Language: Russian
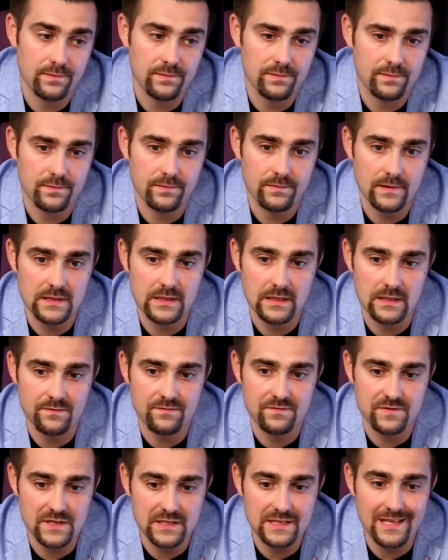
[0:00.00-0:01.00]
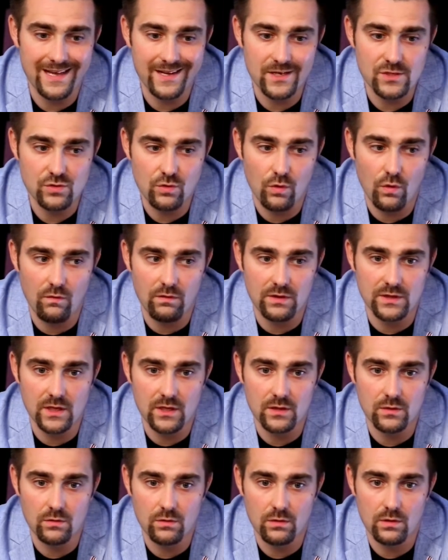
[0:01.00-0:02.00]
это всегда рискованно,
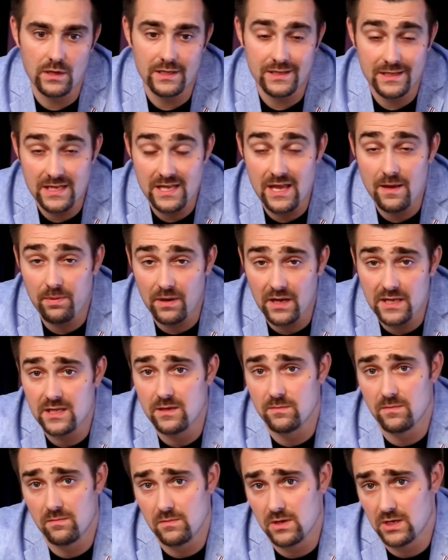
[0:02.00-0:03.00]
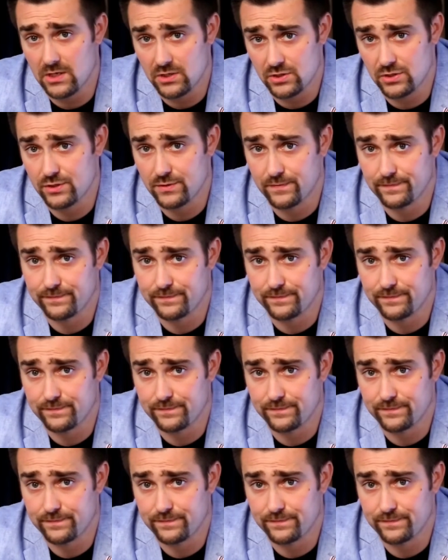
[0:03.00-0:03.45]
но это необходимо, мне кажется.